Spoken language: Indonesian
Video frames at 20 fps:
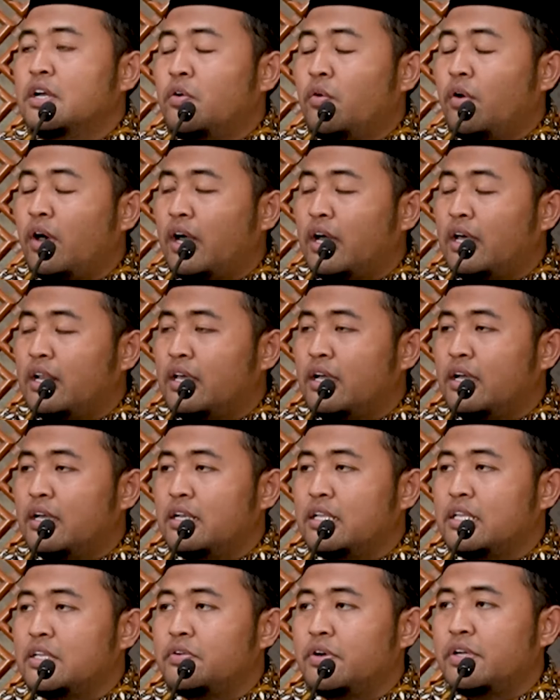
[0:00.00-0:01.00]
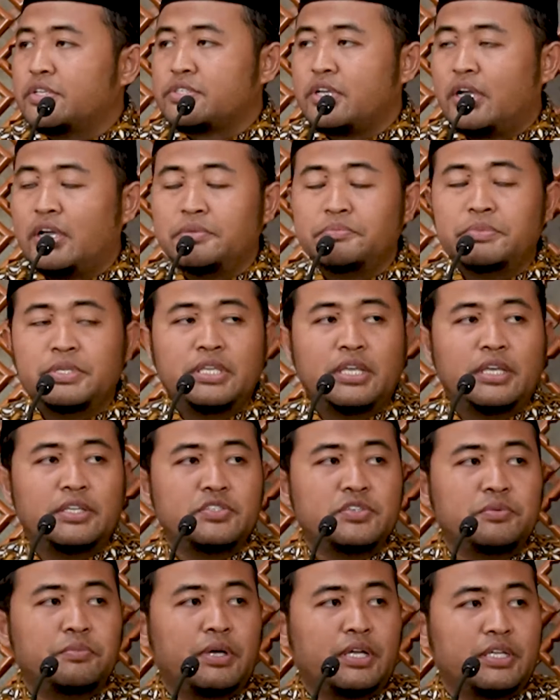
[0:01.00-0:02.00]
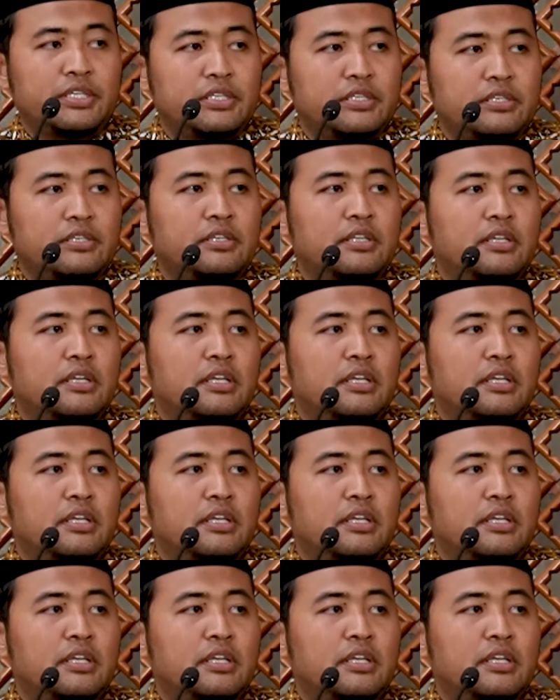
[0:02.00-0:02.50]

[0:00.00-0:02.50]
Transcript: wa ala alihi wa ashabihi ajma'in.